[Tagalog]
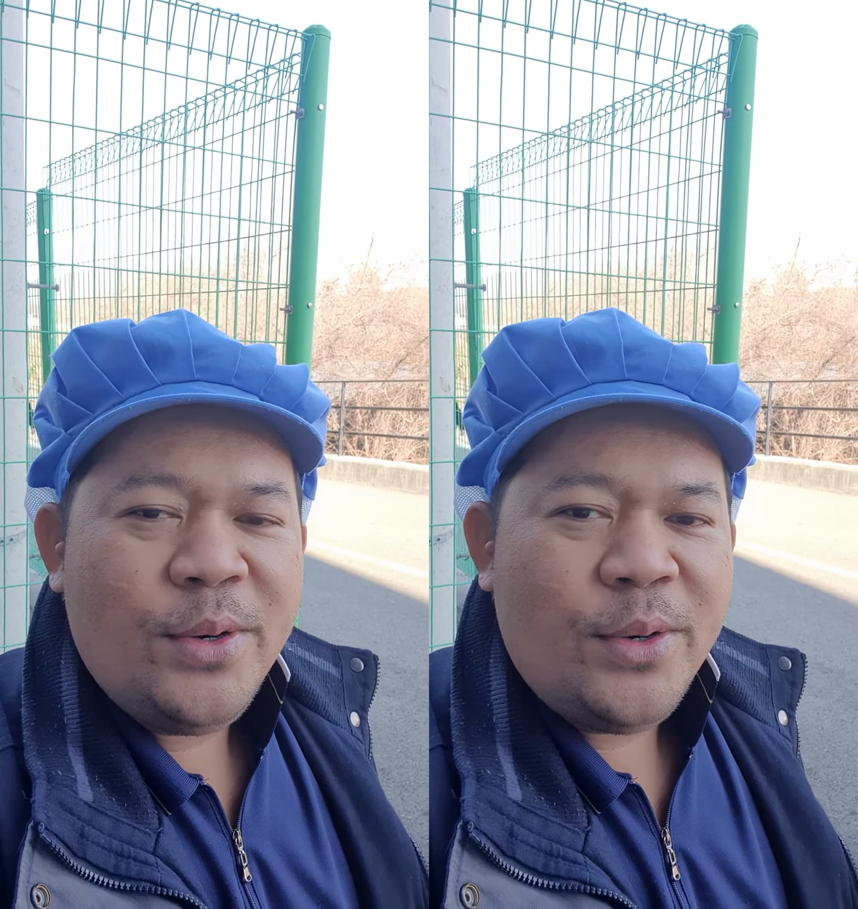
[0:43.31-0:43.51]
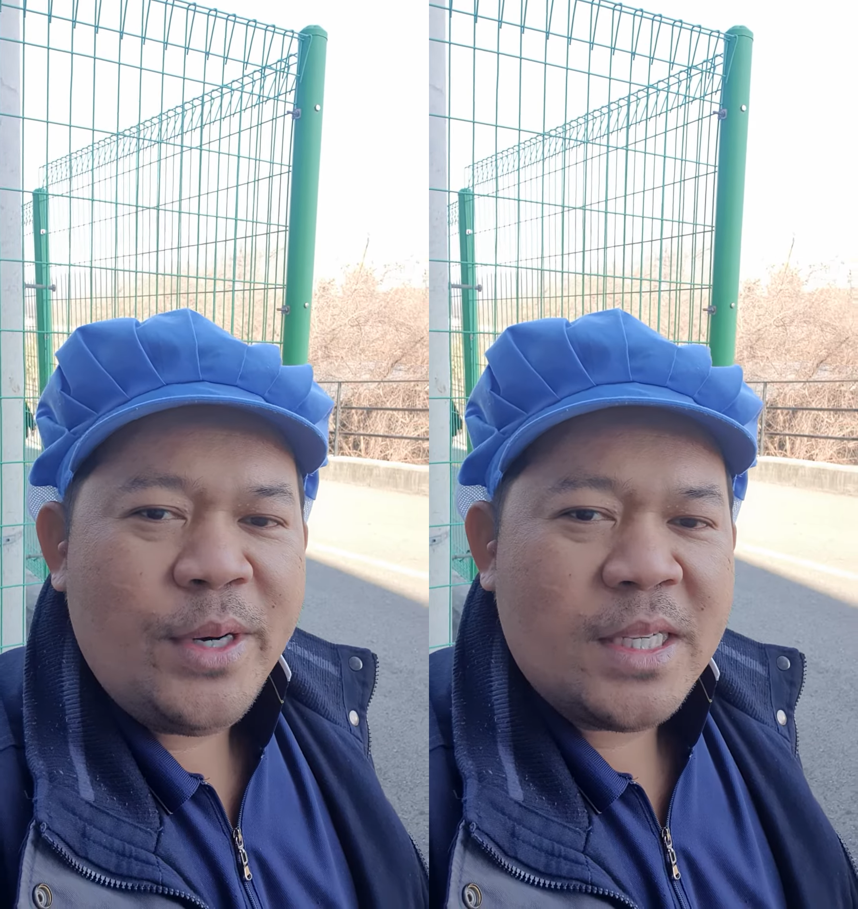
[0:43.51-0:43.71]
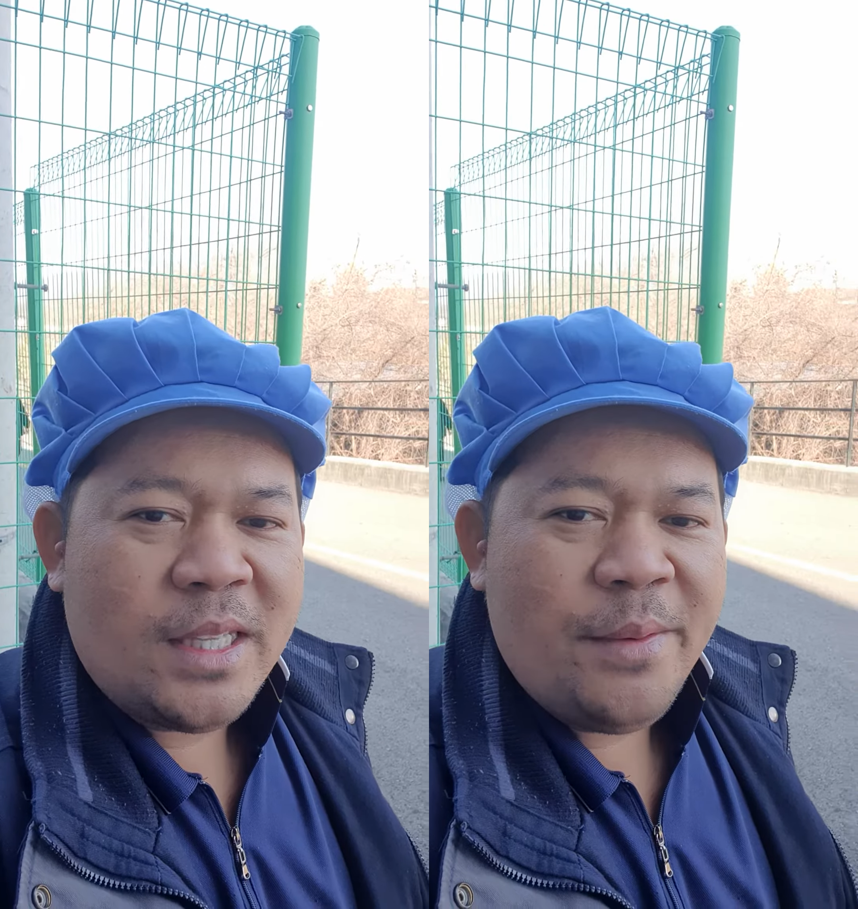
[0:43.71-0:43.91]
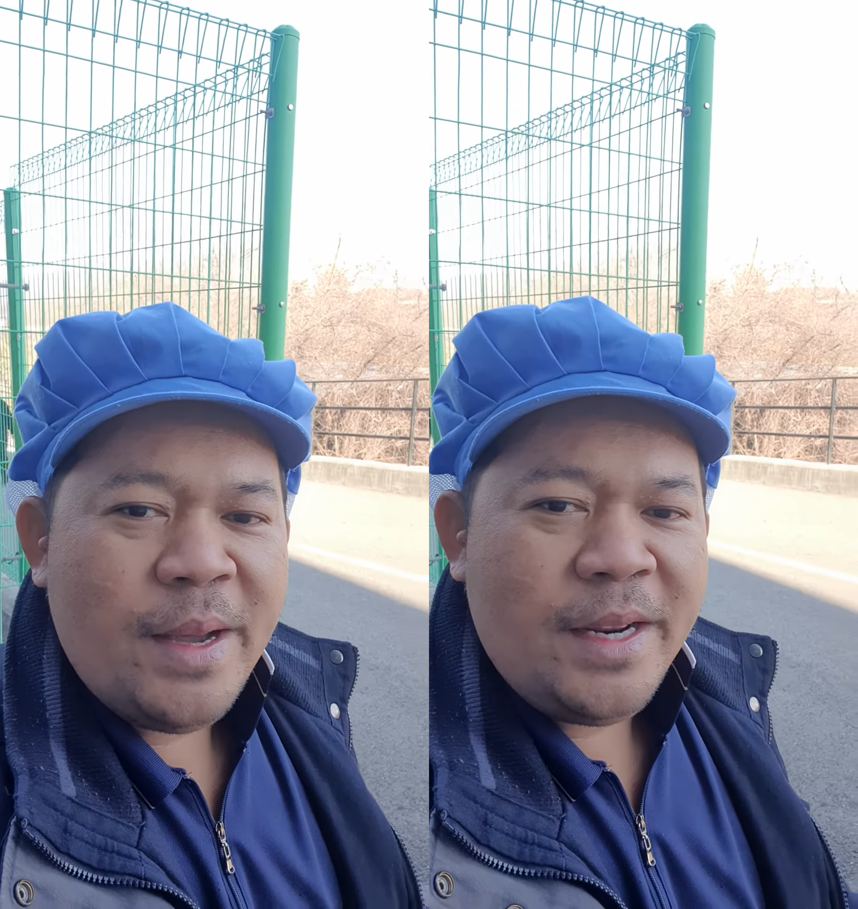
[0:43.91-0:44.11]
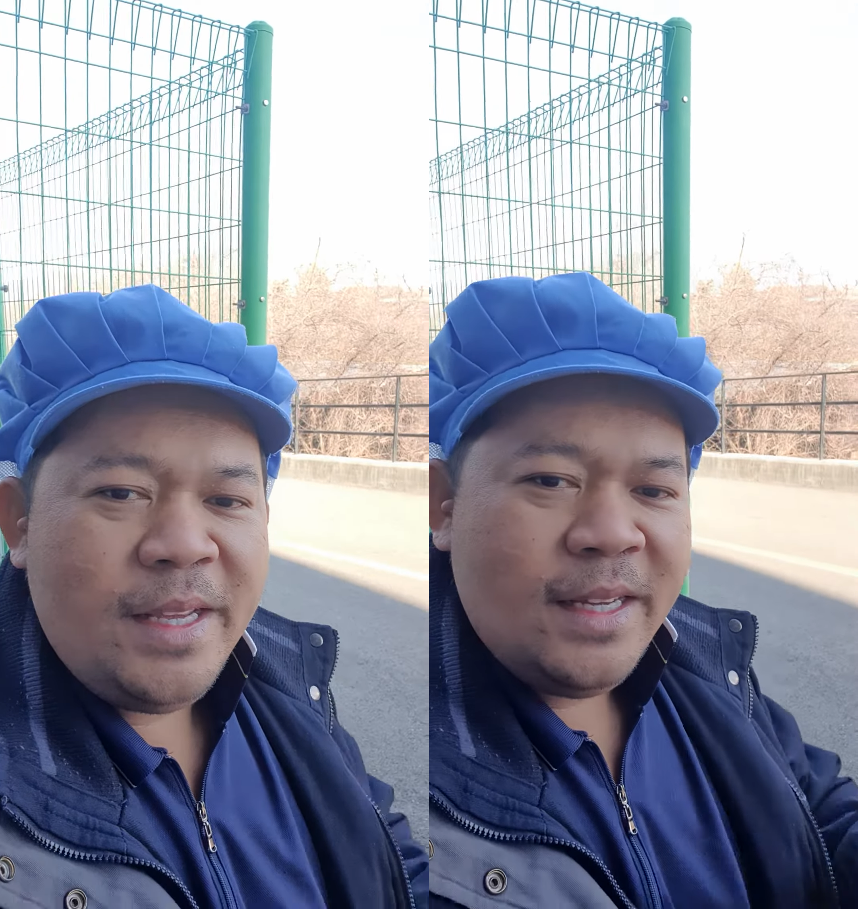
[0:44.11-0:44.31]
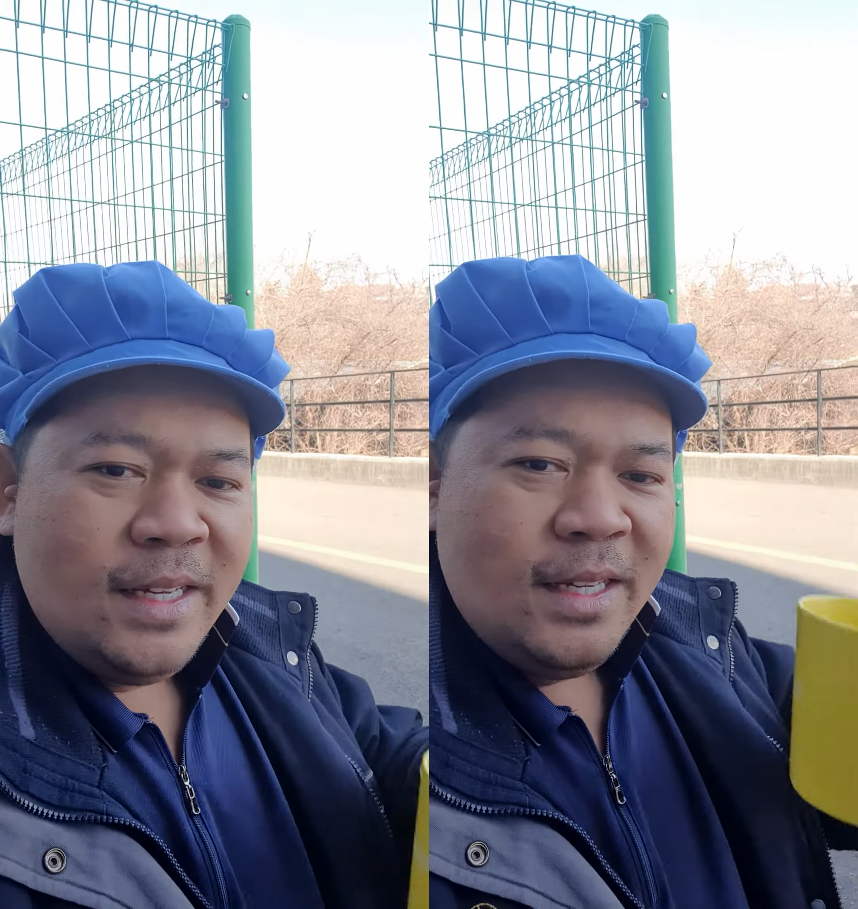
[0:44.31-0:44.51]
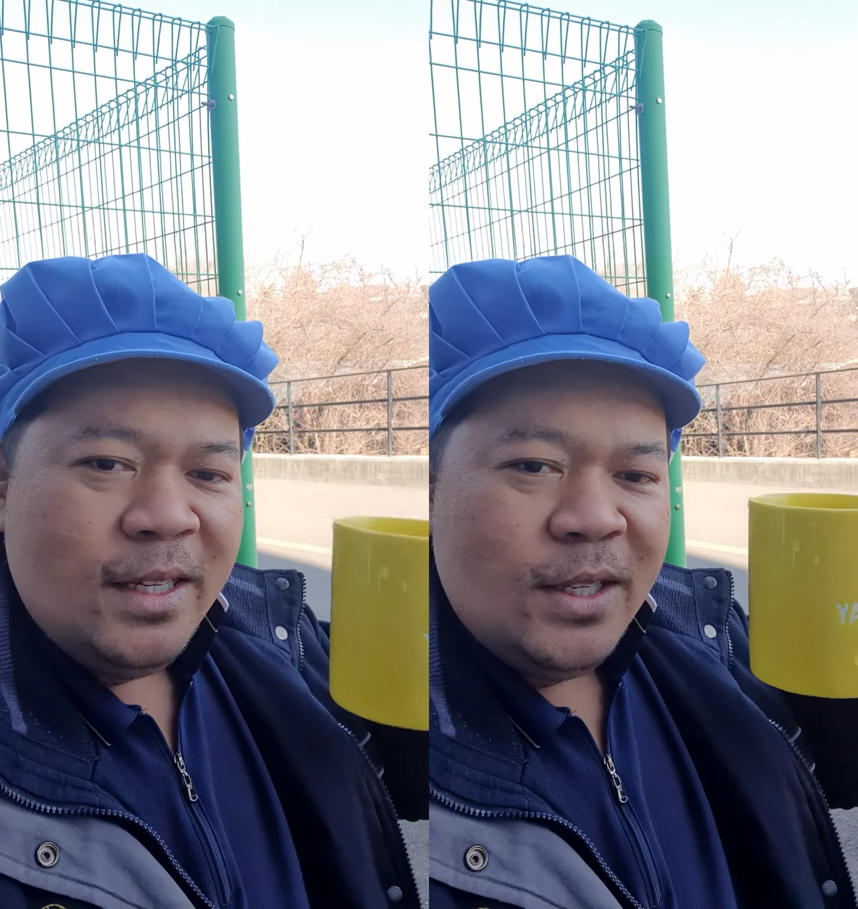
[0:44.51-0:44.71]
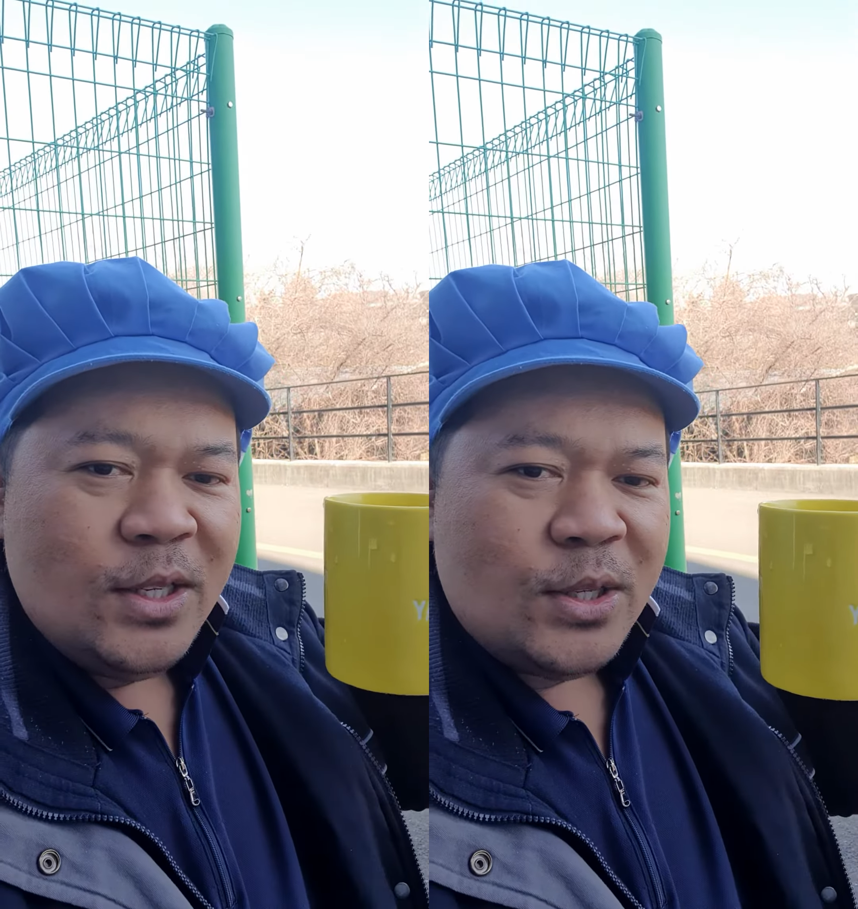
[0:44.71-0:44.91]
or extra money
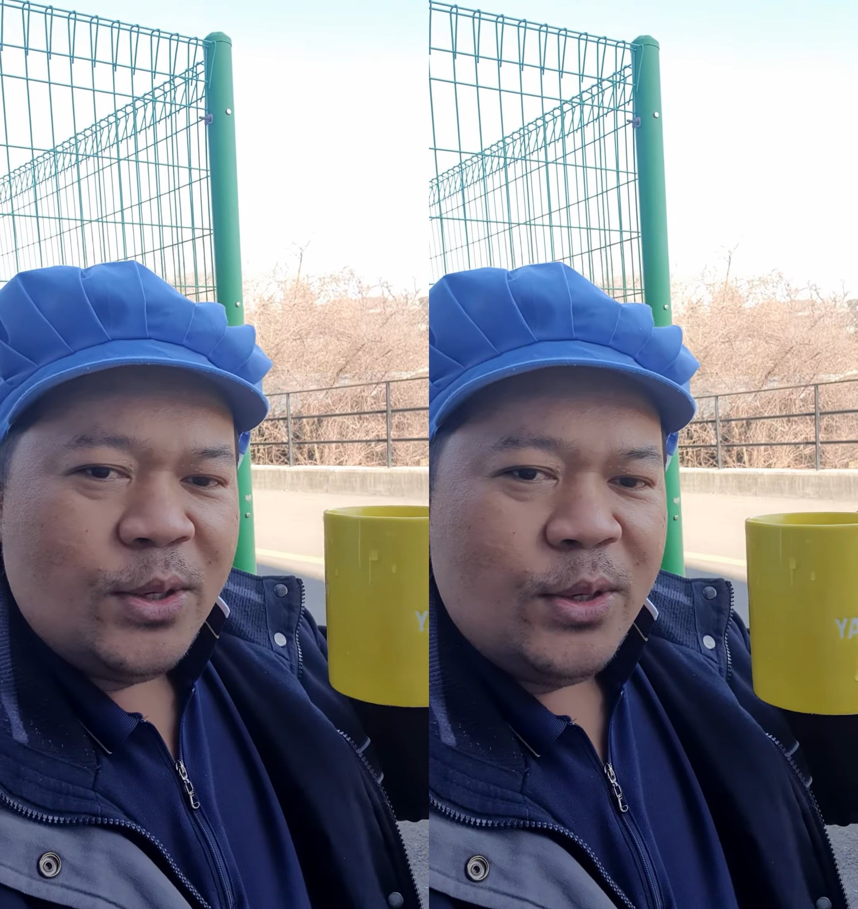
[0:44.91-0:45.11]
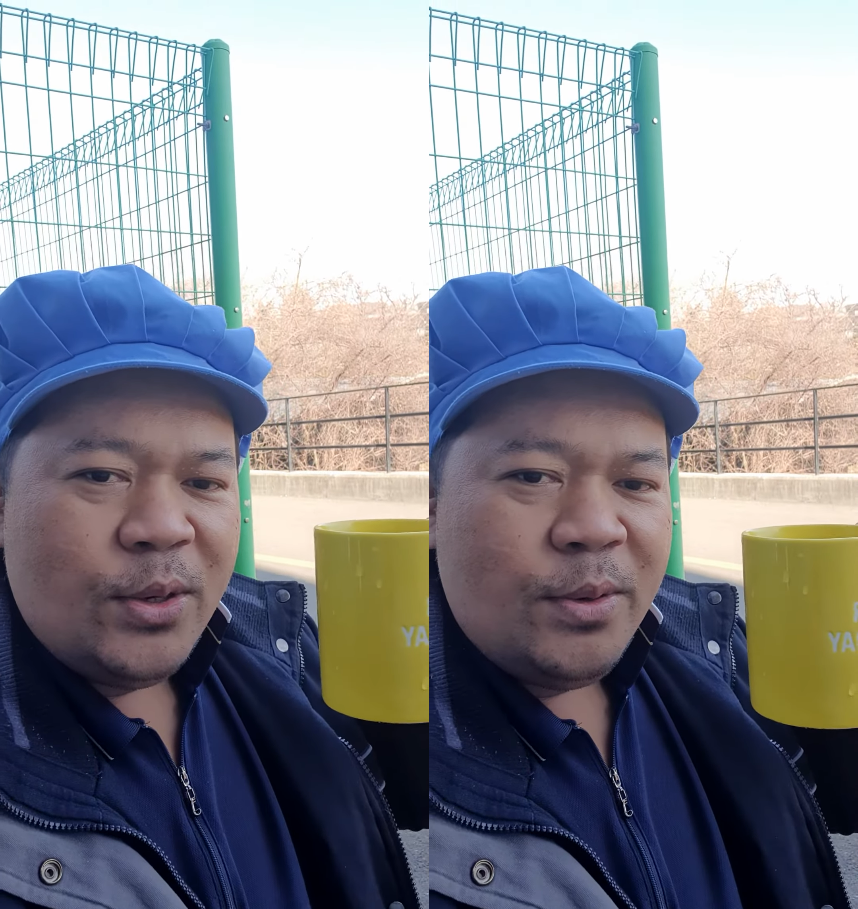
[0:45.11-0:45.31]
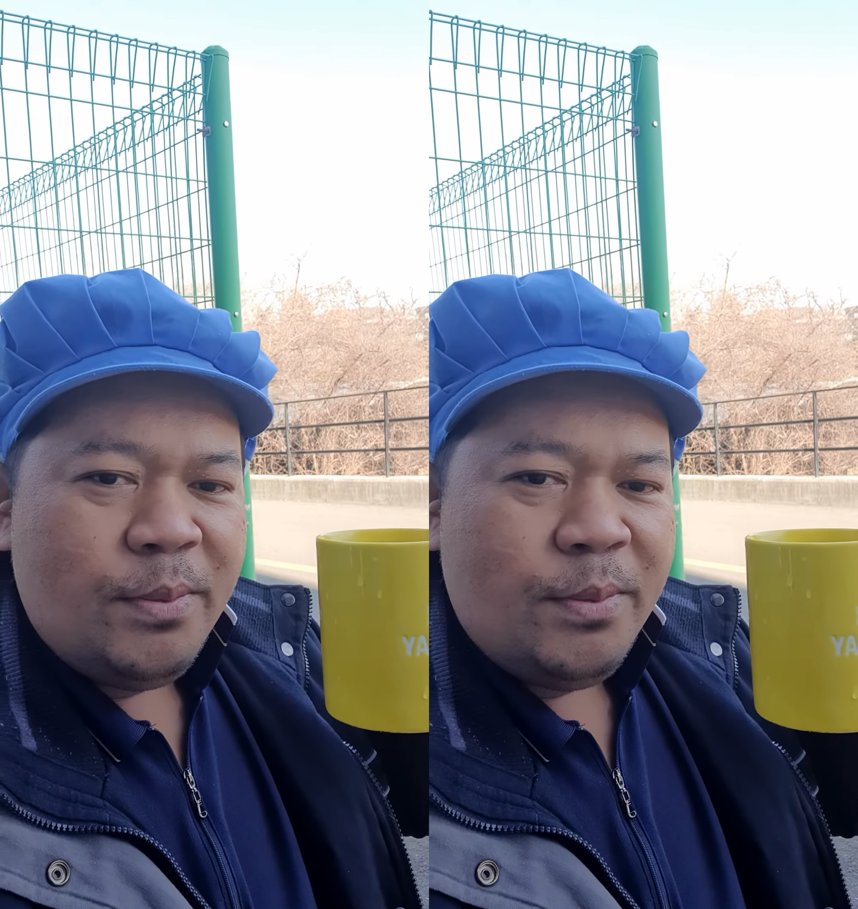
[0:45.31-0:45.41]
so